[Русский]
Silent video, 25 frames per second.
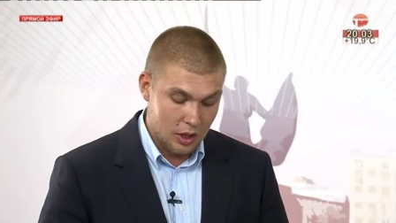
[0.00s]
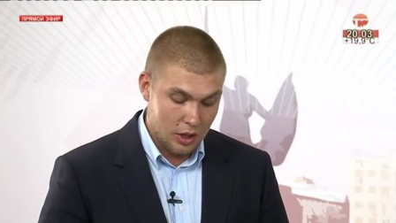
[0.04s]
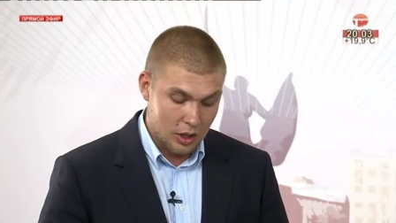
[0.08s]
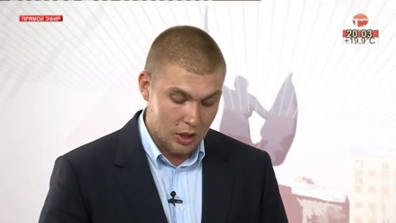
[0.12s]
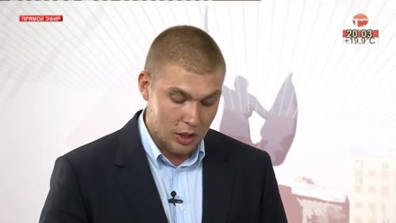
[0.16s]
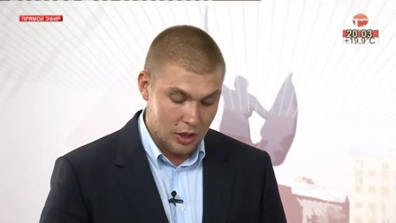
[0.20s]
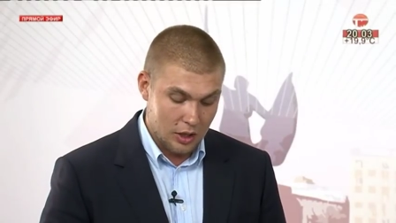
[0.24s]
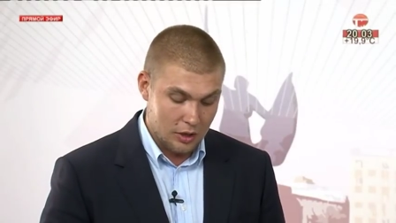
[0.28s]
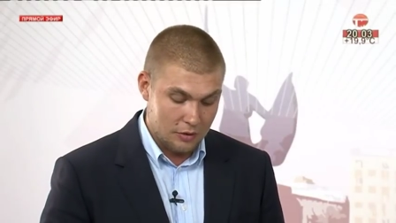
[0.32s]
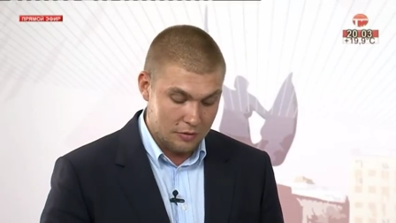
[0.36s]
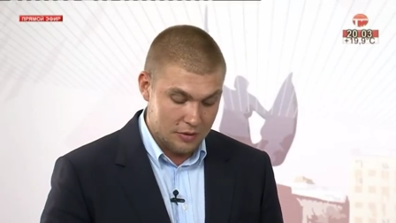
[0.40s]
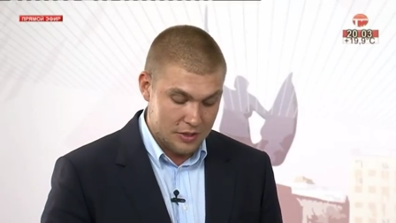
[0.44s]

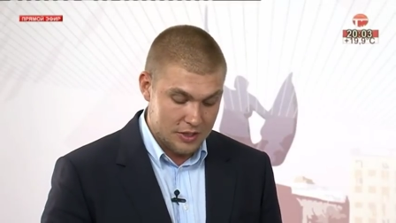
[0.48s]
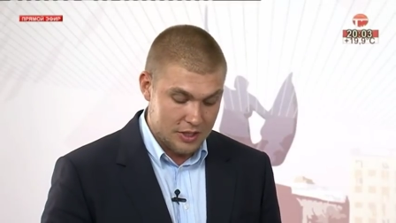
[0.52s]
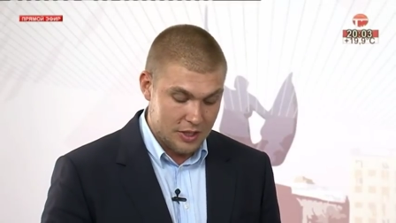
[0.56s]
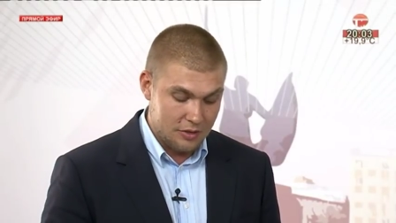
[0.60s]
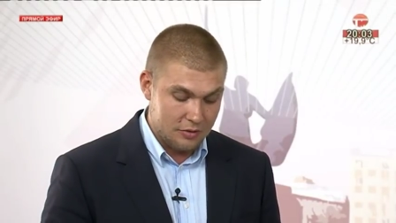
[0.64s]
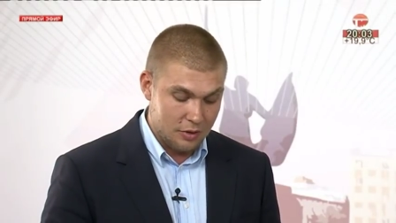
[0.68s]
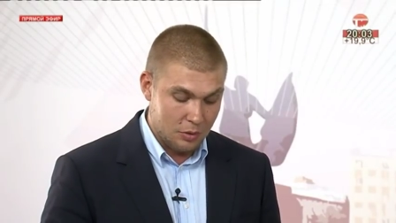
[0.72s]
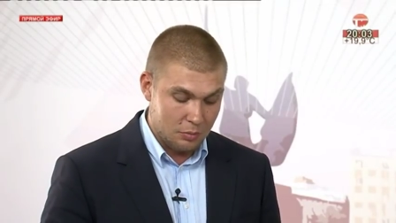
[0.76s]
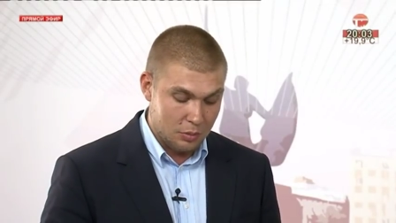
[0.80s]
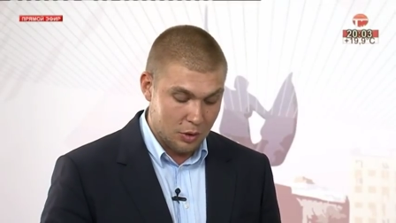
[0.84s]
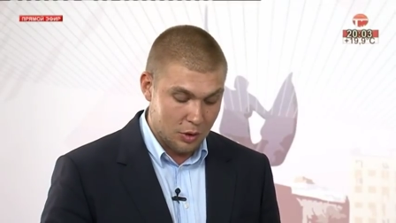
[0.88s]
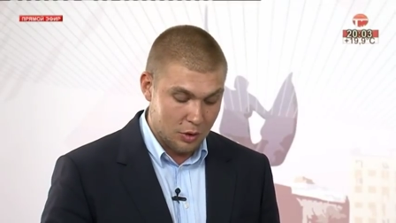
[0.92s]
А, вести
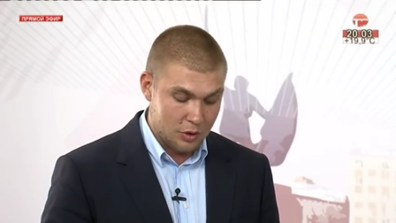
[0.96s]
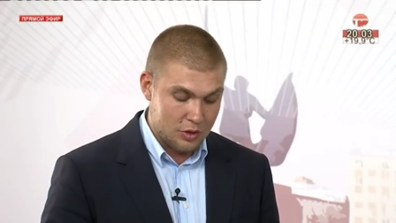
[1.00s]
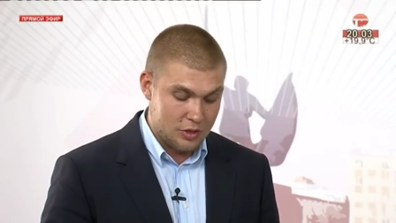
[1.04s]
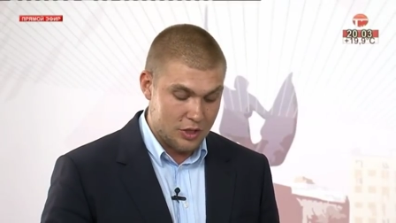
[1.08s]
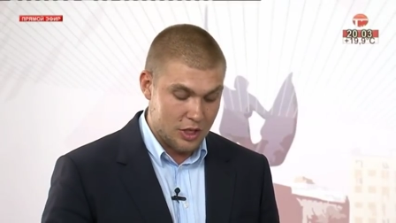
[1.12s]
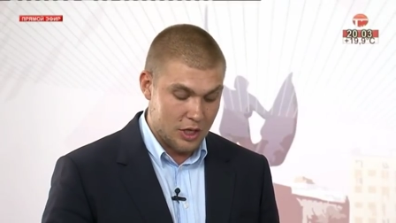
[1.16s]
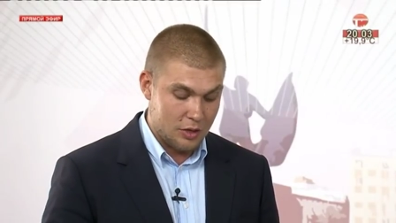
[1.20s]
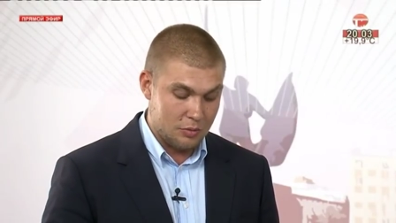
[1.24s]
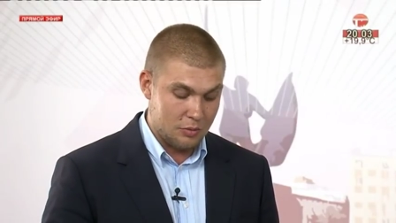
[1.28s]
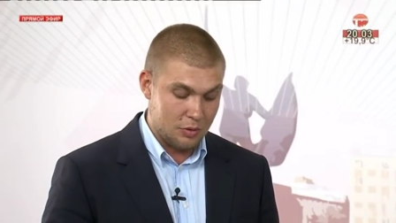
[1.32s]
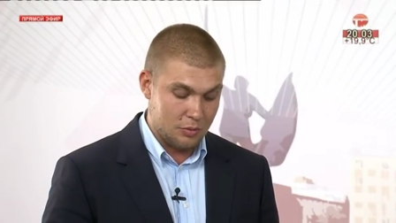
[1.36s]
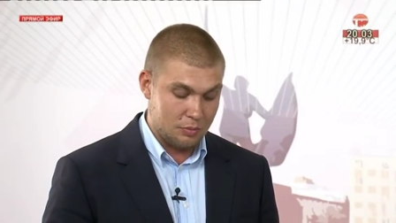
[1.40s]
в оборот
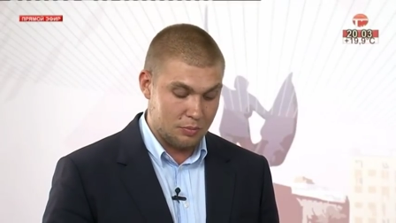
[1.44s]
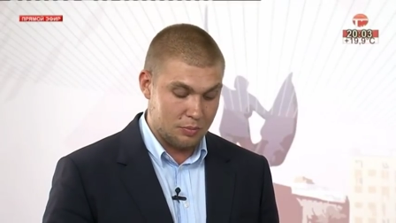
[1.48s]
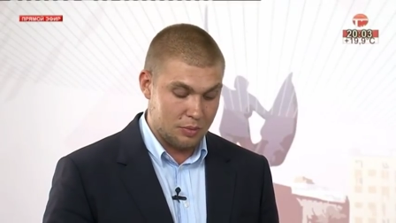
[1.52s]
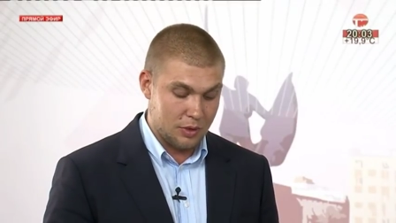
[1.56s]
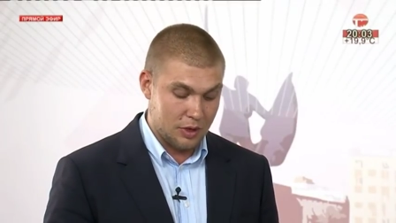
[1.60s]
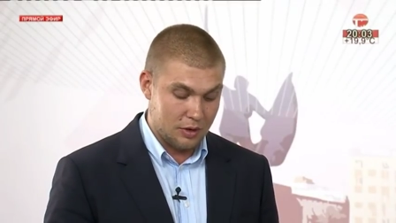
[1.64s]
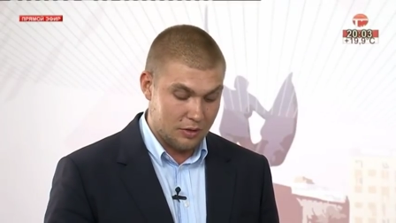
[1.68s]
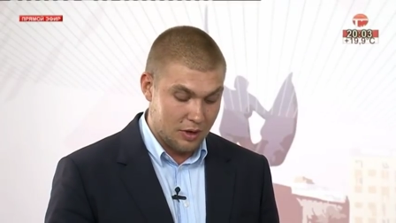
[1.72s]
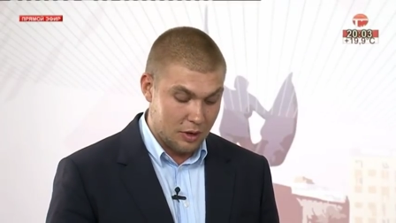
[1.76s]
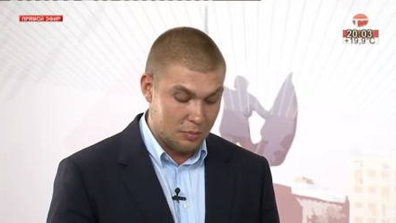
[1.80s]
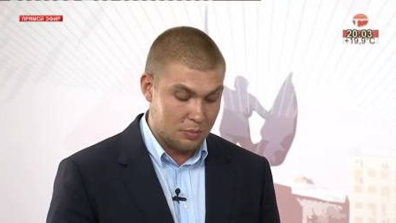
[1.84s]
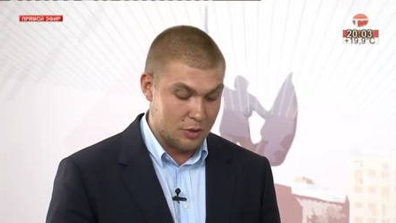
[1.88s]
термин
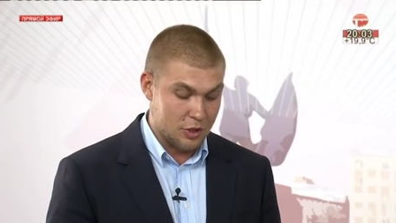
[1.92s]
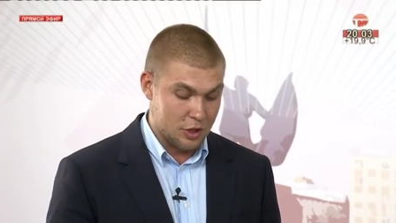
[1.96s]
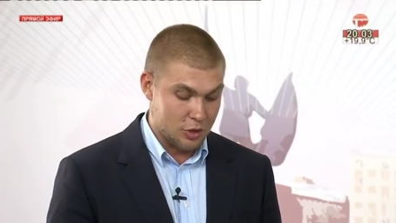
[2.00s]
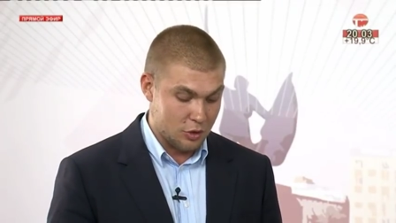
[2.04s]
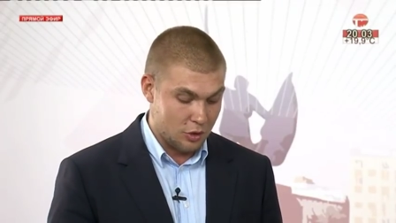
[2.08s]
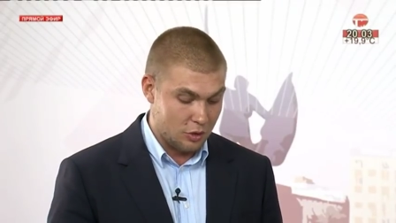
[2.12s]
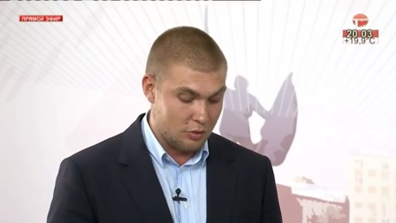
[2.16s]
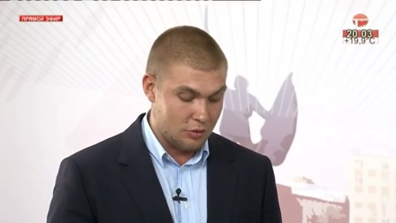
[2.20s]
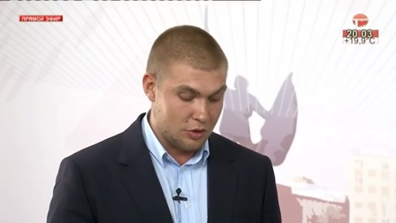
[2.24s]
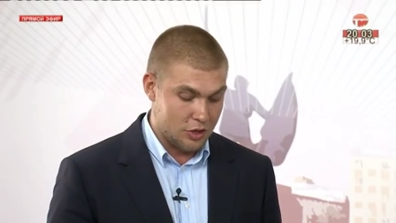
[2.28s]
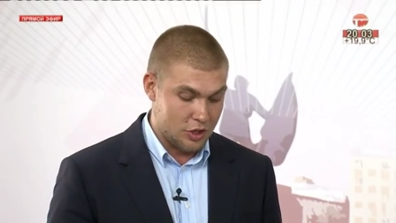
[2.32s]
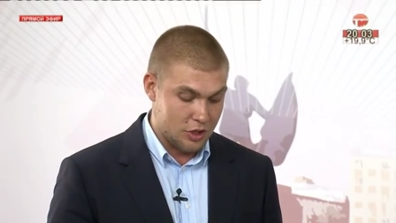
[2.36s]
«права
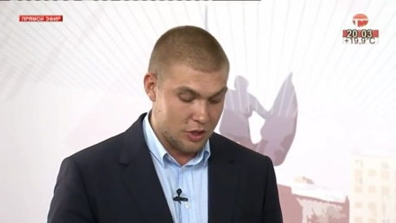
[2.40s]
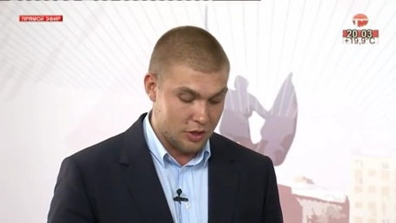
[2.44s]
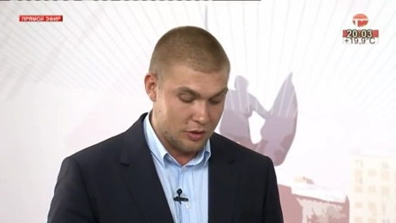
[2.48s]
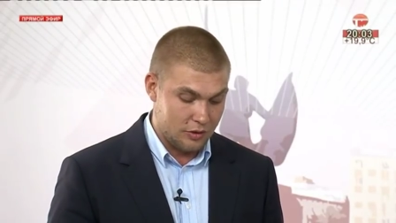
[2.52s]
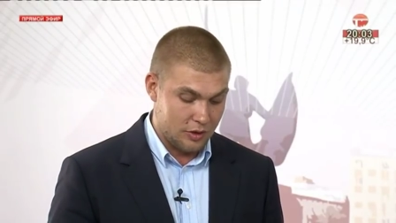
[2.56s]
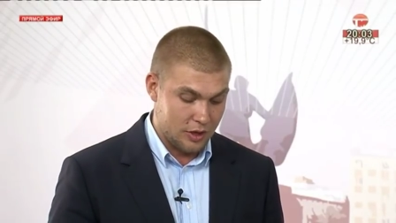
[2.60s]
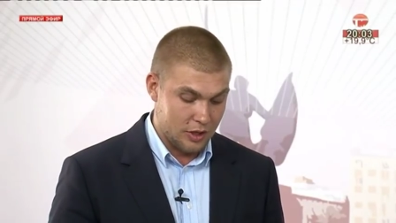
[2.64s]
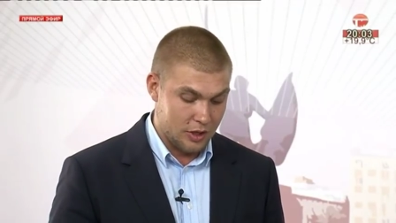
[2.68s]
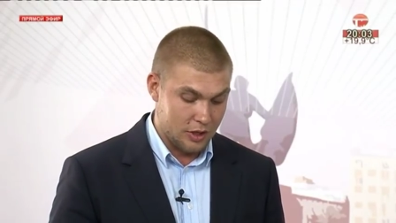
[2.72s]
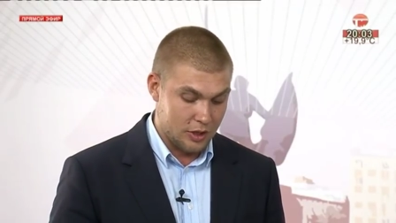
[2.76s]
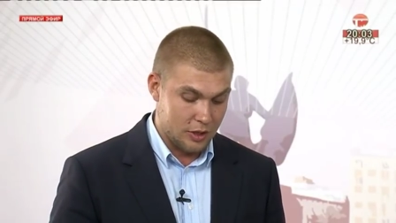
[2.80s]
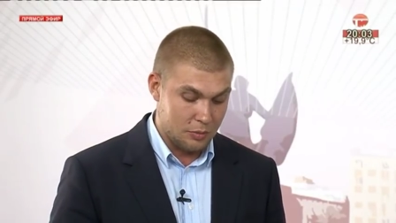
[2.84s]
пожилого
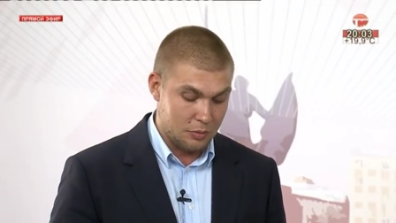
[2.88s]
человека».